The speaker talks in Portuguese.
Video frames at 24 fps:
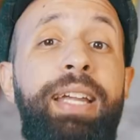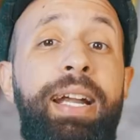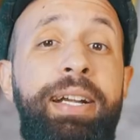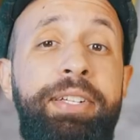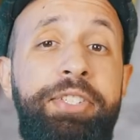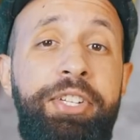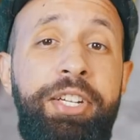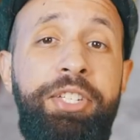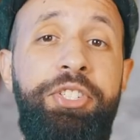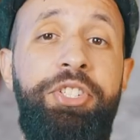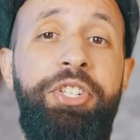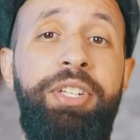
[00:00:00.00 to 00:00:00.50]
E a
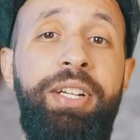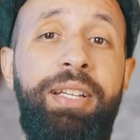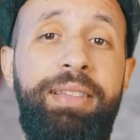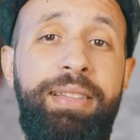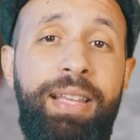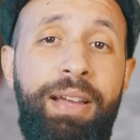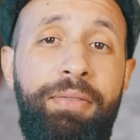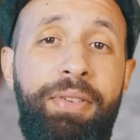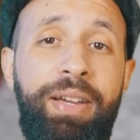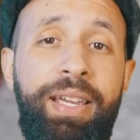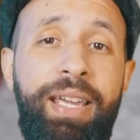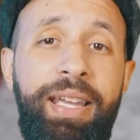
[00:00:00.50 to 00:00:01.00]
Argentina
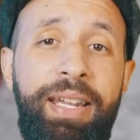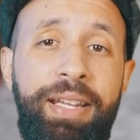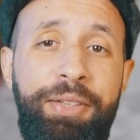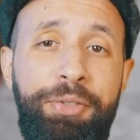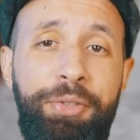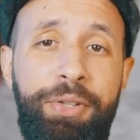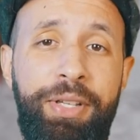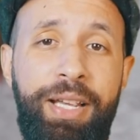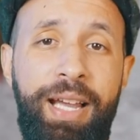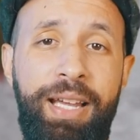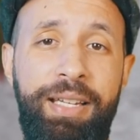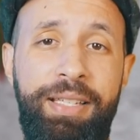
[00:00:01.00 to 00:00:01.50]
estava
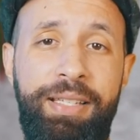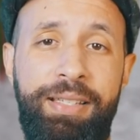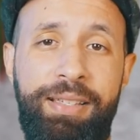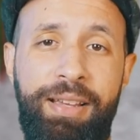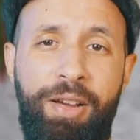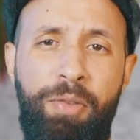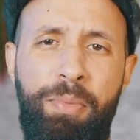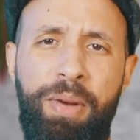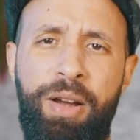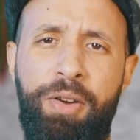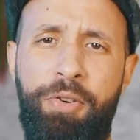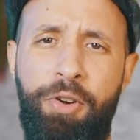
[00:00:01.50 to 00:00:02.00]
querendo
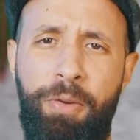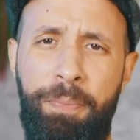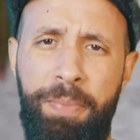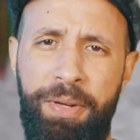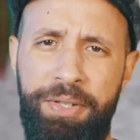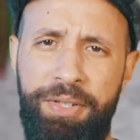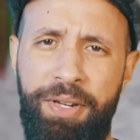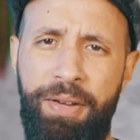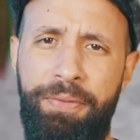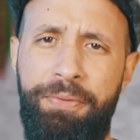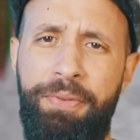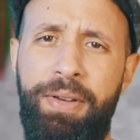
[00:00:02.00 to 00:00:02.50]
organizar uma
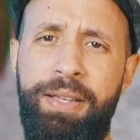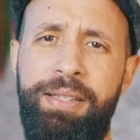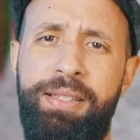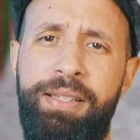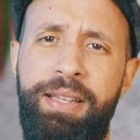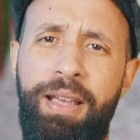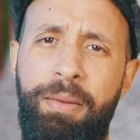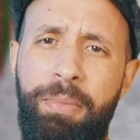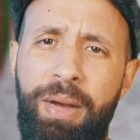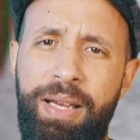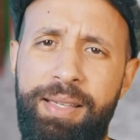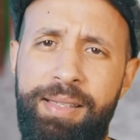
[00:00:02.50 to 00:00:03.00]
Copa já
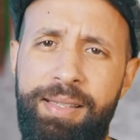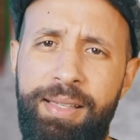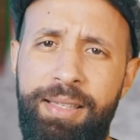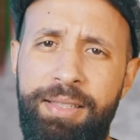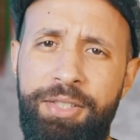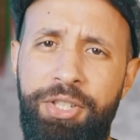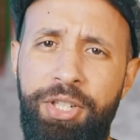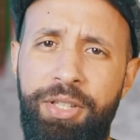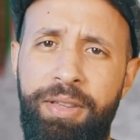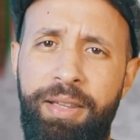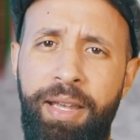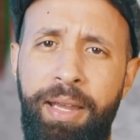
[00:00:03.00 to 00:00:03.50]
fazia
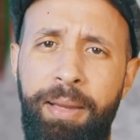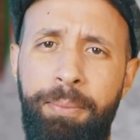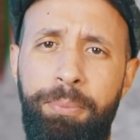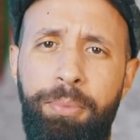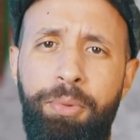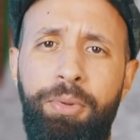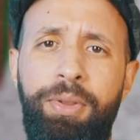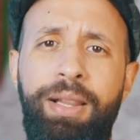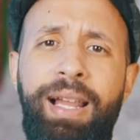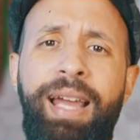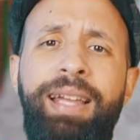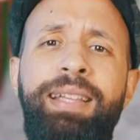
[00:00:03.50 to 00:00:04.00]
bastante
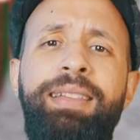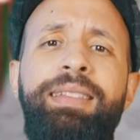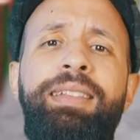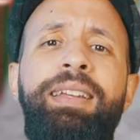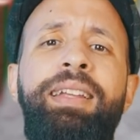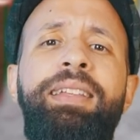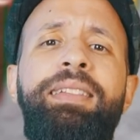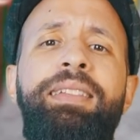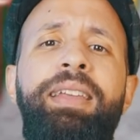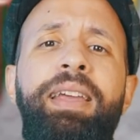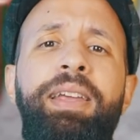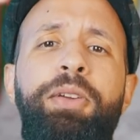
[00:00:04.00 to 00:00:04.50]
tempo. Lá em
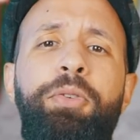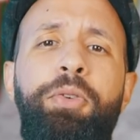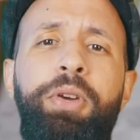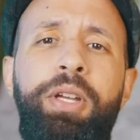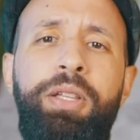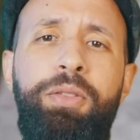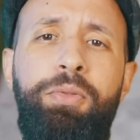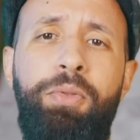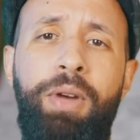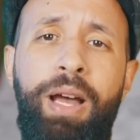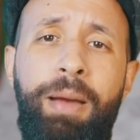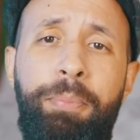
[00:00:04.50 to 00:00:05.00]

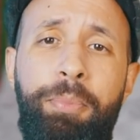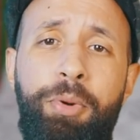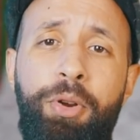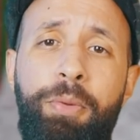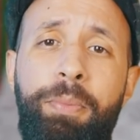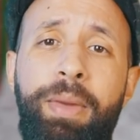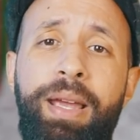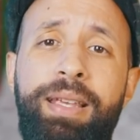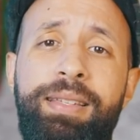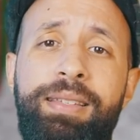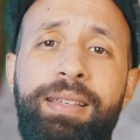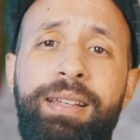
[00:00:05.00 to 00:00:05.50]
38, a
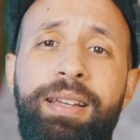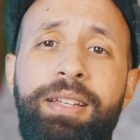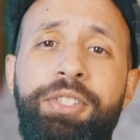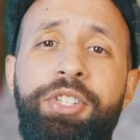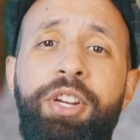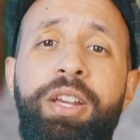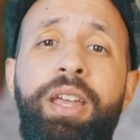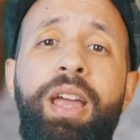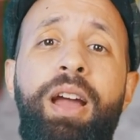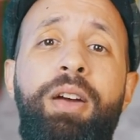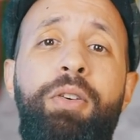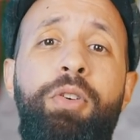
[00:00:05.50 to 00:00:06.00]
promessa era
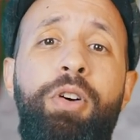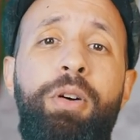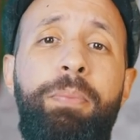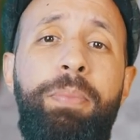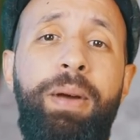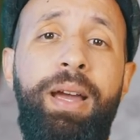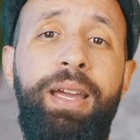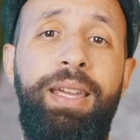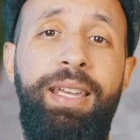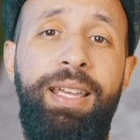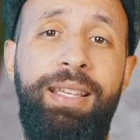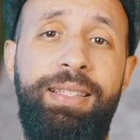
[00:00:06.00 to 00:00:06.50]
de que a
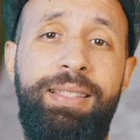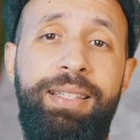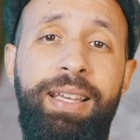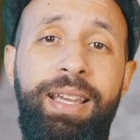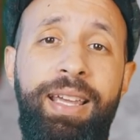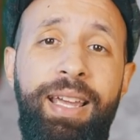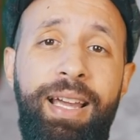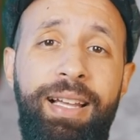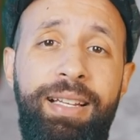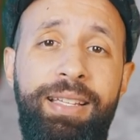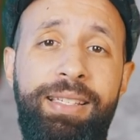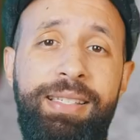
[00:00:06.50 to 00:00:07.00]
Copa ia
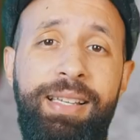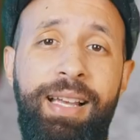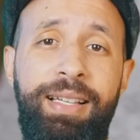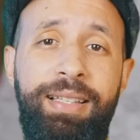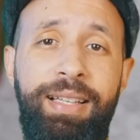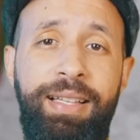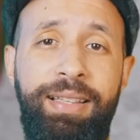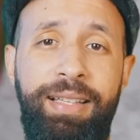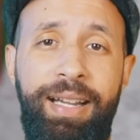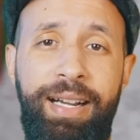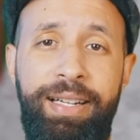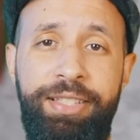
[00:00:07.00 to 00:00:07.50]
ser
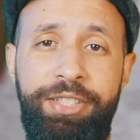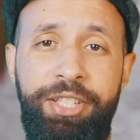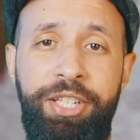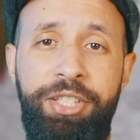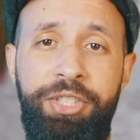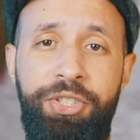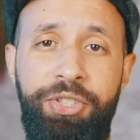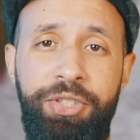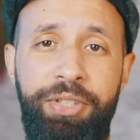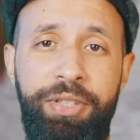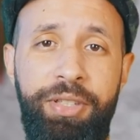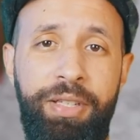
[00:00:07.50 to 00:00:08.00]
realizada na
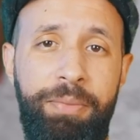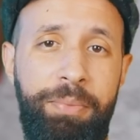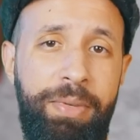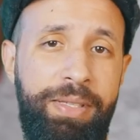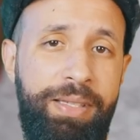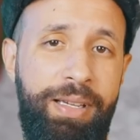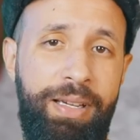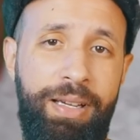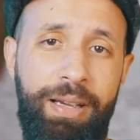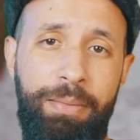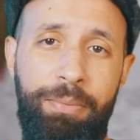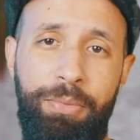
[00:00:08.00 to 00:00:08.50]
Argentina,
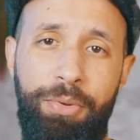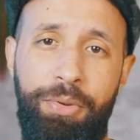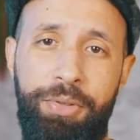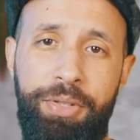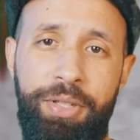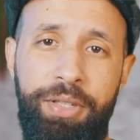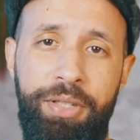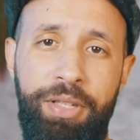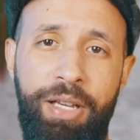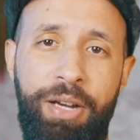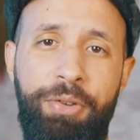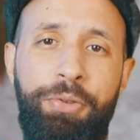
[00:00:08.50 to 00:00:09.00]
mas acabou
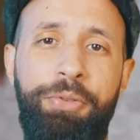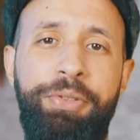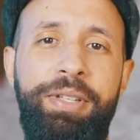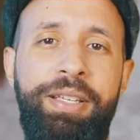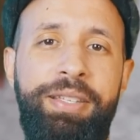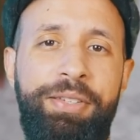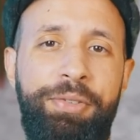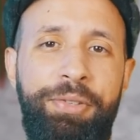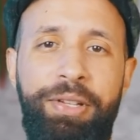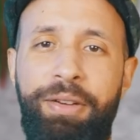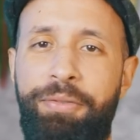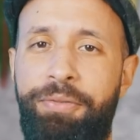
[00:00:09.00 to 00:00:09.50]
que
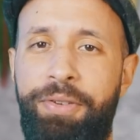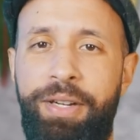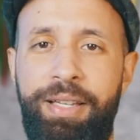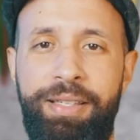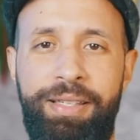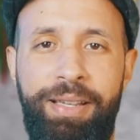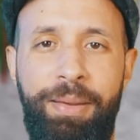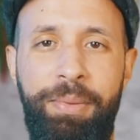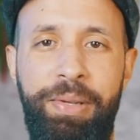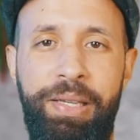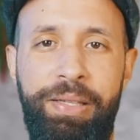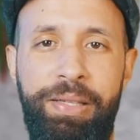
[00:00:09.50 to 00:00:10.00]
aconteceu na França